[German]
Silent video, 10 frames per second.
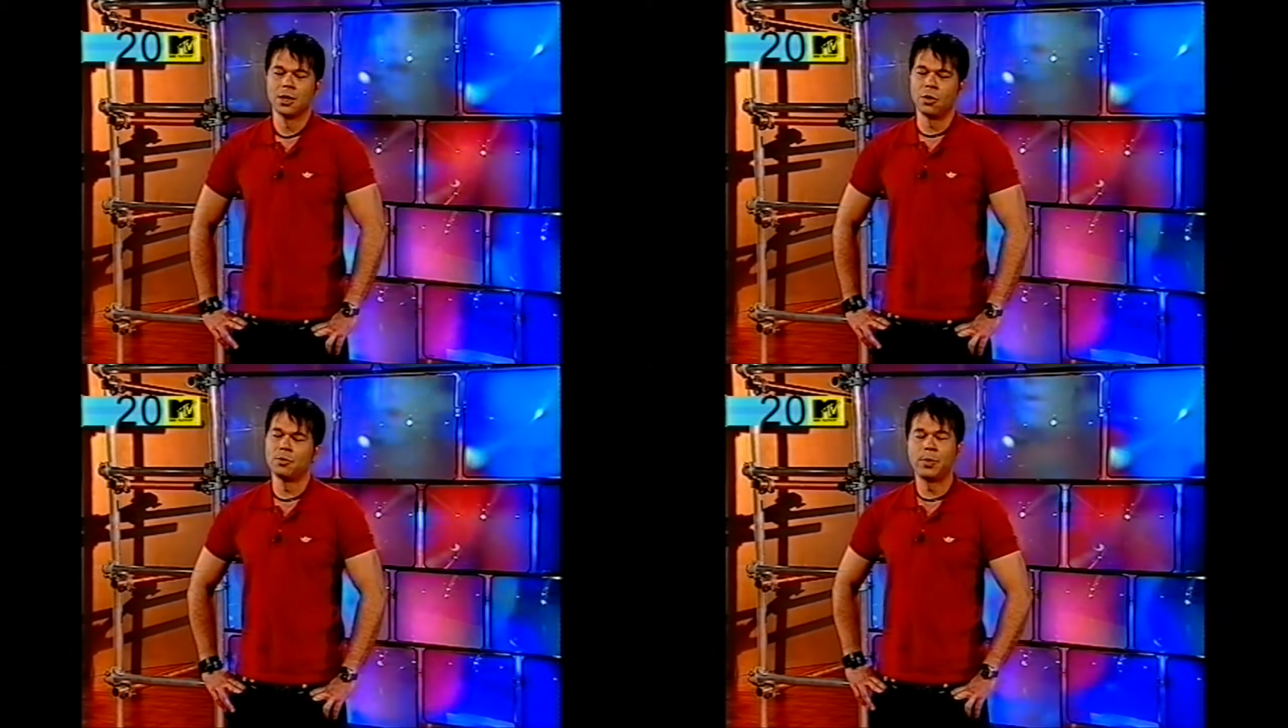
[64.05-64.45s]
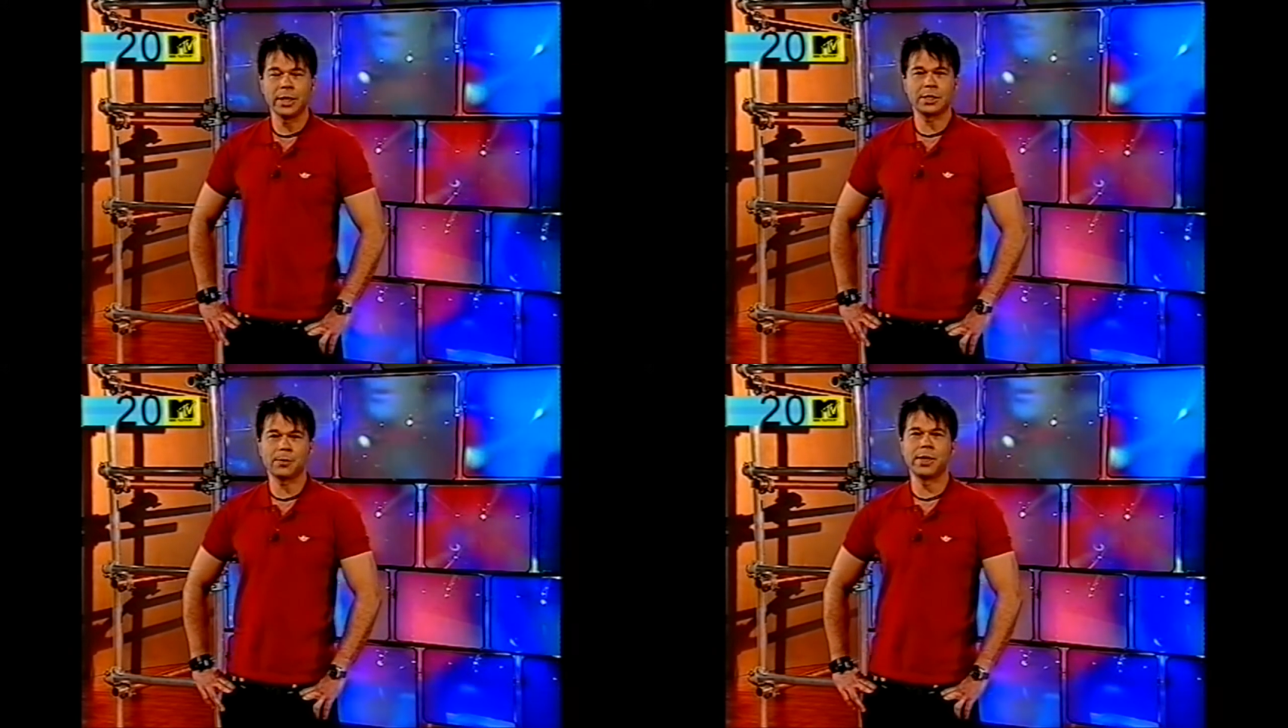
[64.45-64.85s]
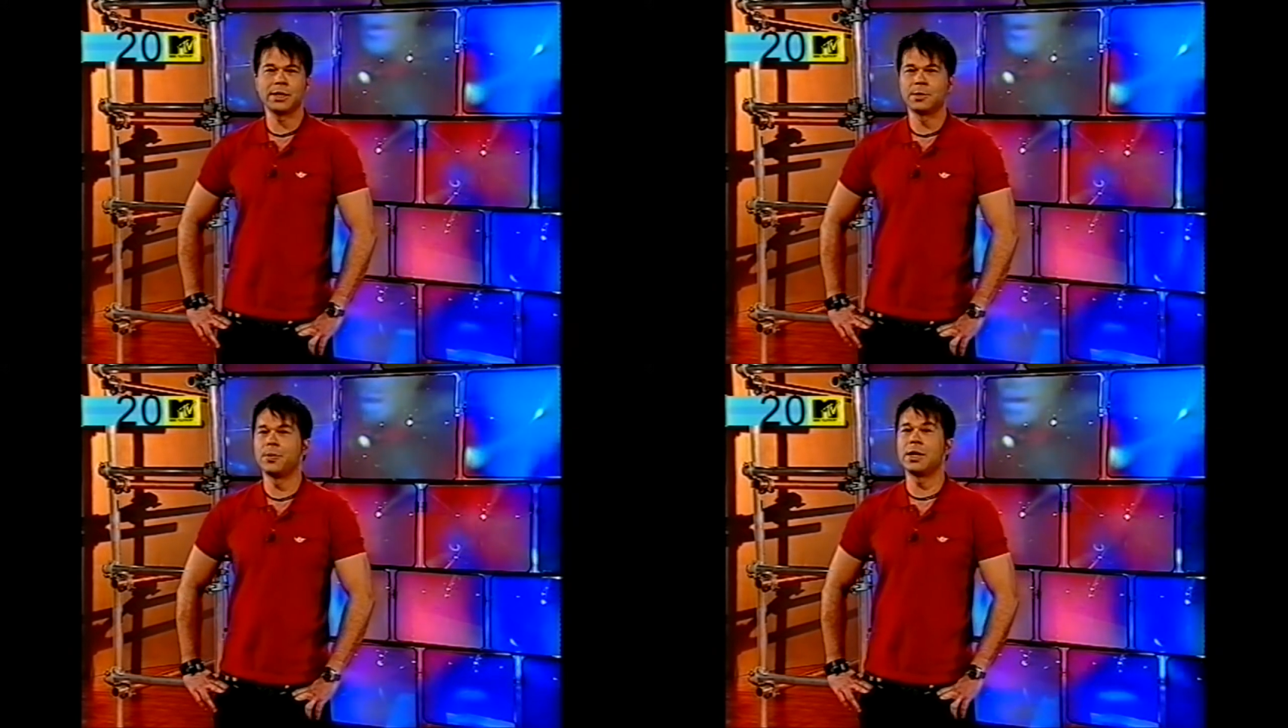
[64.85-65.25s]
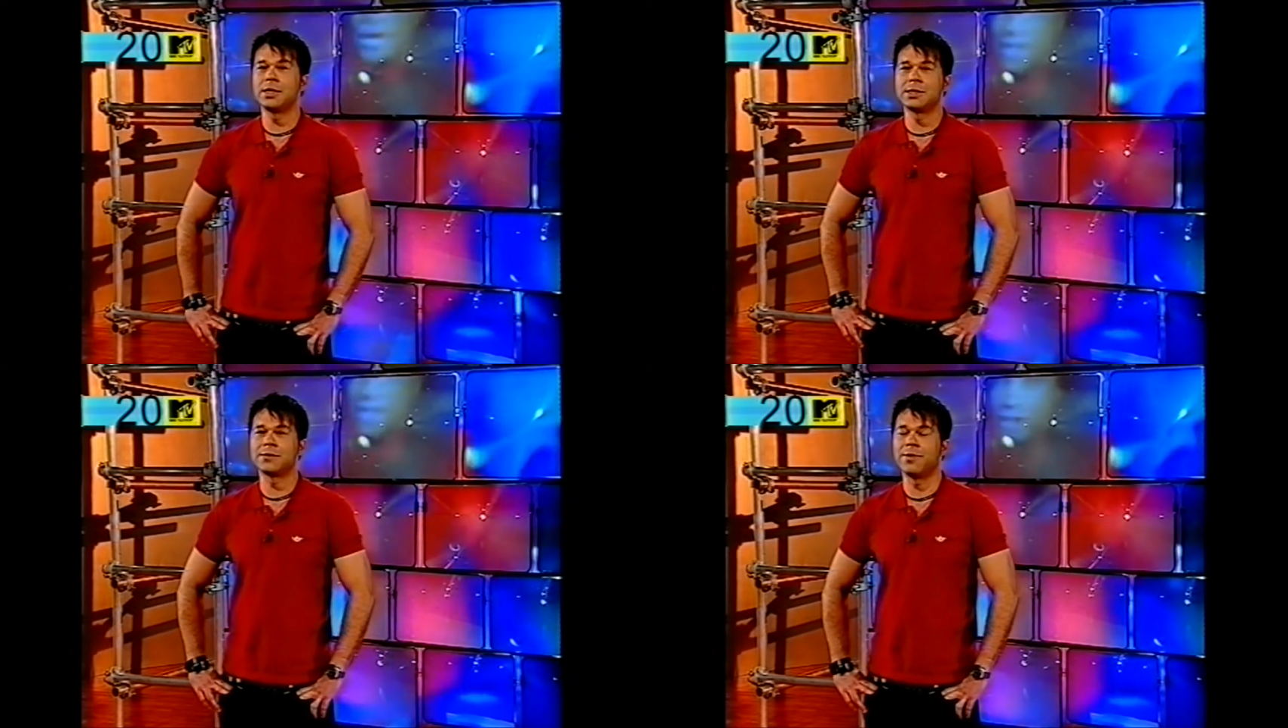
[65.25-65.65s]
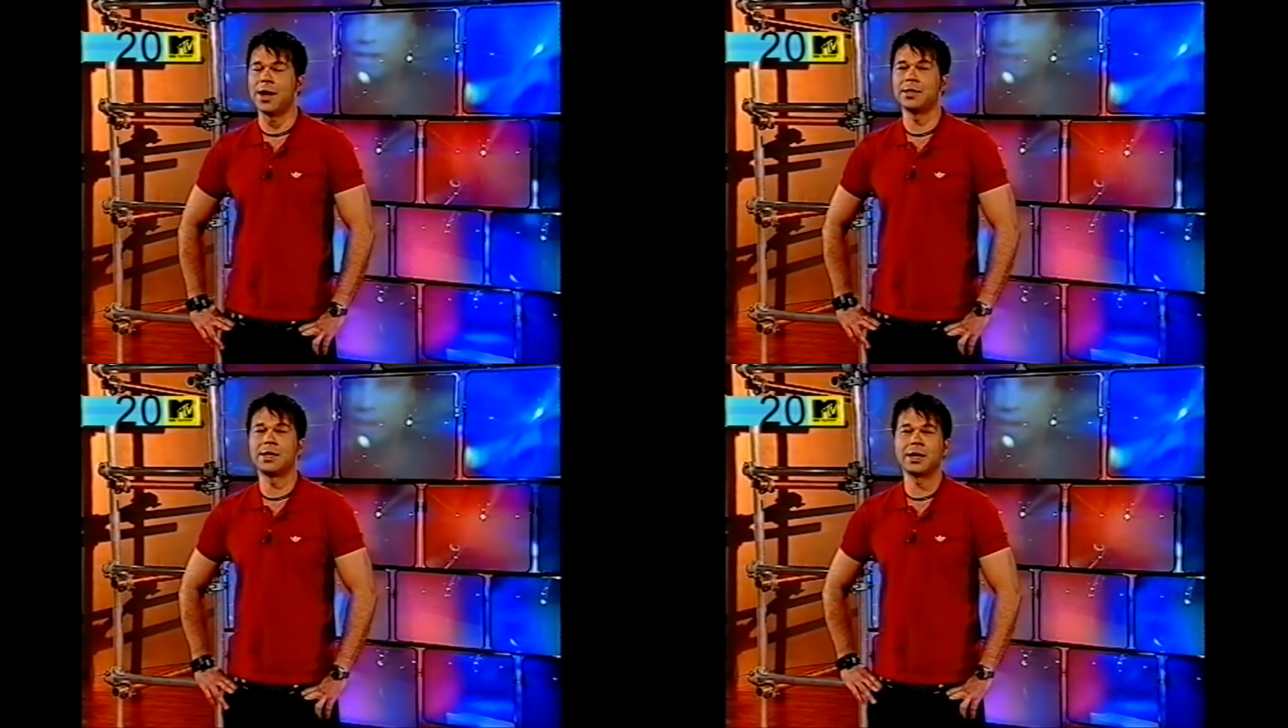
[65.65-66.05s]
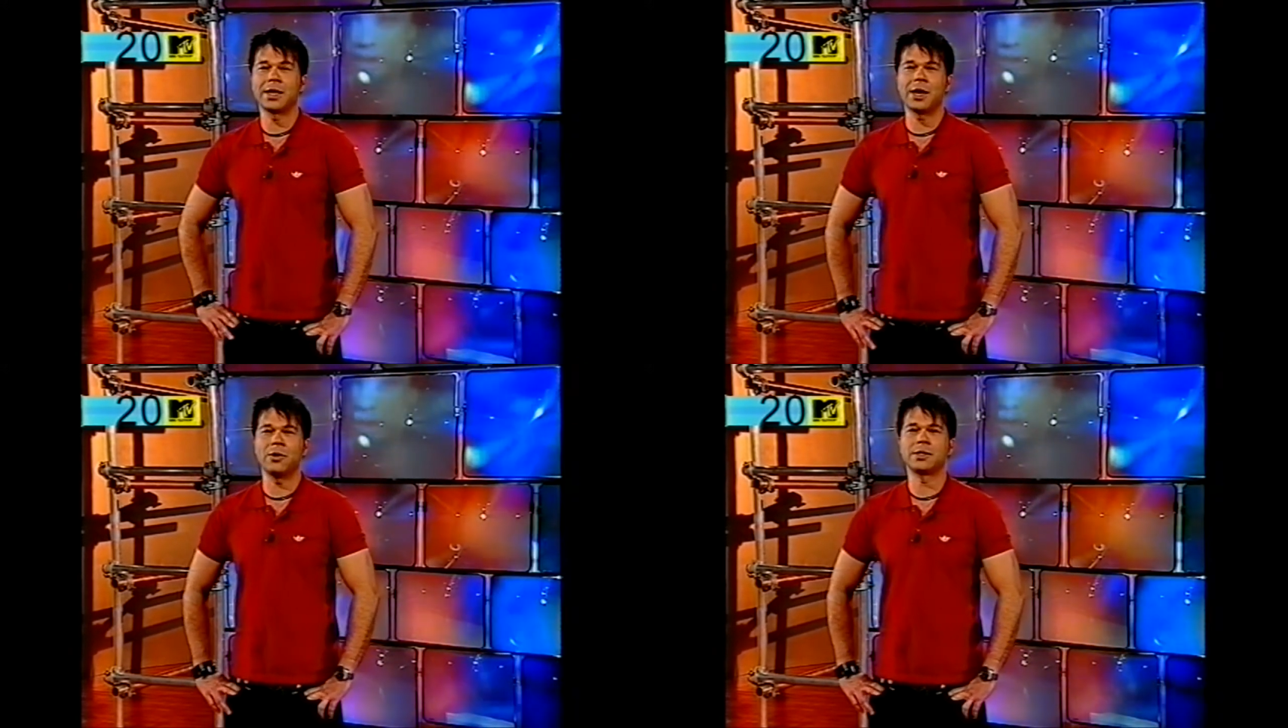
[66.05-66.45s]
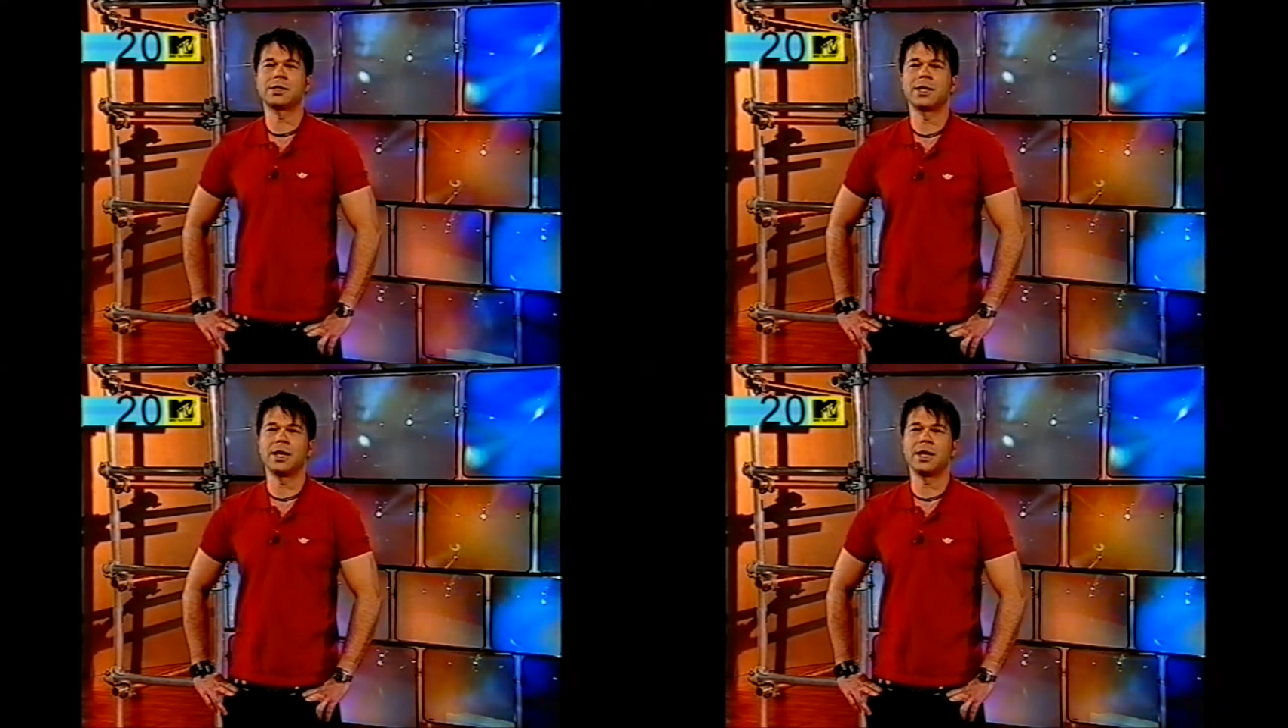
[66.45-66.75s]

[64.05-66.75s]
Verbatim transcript: Und Bills, Bills, Bills war eine Single daraus,